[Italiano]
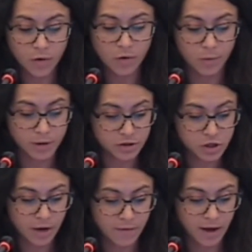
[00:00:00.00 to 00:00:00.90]
come
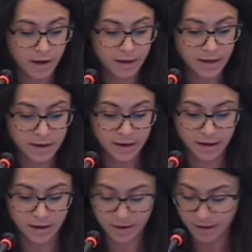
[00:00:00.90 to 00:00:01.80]
diceva anche
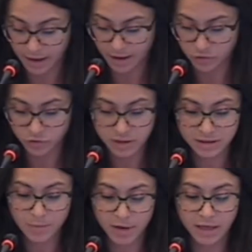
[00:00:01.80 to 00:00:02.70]
eh, la dottoressa
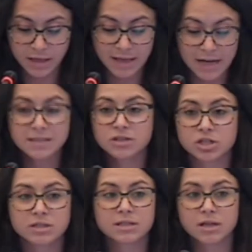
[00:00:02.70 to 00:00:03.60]
Brini, dalle
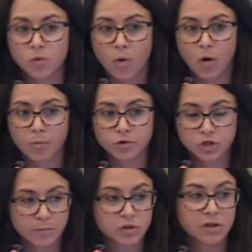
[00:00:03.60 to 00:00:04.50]
esigenze dell'uomo, cioè
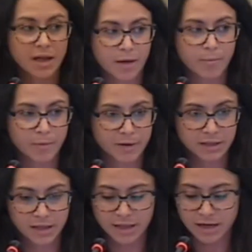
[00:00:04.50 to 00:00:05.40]
bisognerebbe
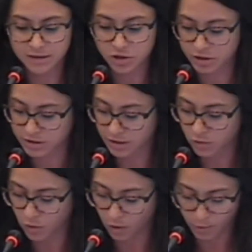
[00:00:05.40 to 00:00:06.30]
partire dalle esigenze
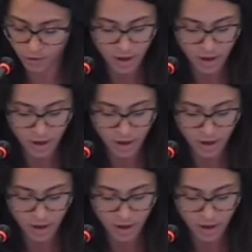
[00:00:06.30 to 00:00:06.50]
dell'uomo.